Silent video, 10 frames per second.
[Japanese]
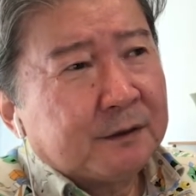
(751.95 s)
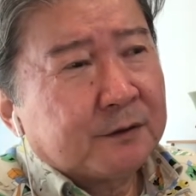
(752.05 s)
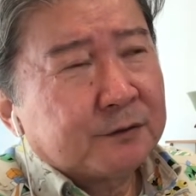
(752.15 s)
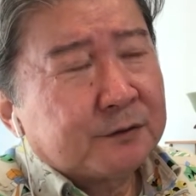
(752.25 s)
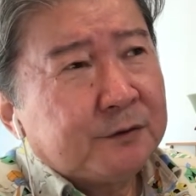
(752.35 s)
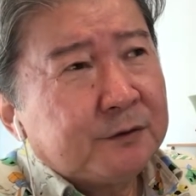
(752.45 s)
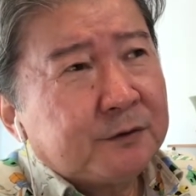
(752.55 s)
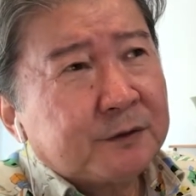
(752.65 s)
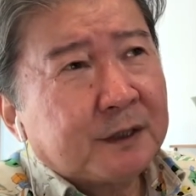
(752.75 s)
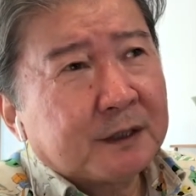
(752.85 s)
今度入
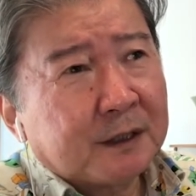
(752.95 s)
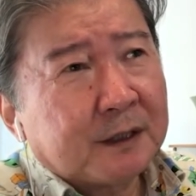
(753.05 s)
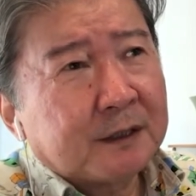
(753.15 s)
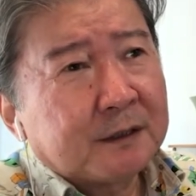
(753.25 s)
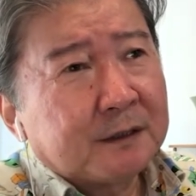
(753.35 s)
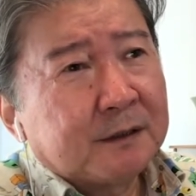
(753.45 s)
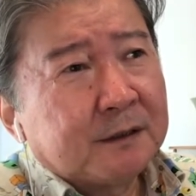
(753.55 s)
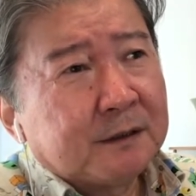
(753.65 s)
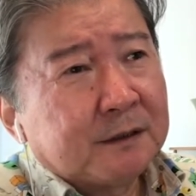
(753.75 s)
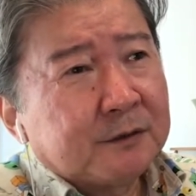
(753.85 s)
居者が
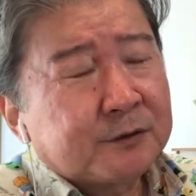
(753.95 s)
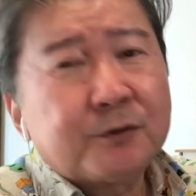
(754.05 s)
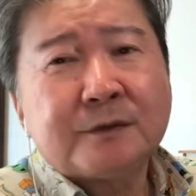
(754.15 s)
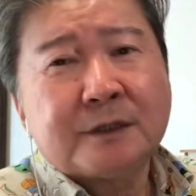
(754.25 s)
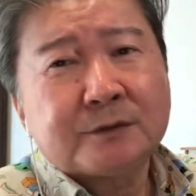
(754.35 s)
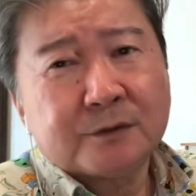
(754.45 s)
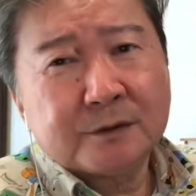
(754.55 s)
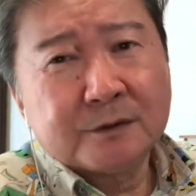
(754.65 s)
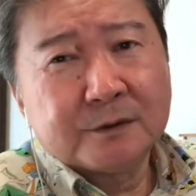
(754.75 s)
不当な人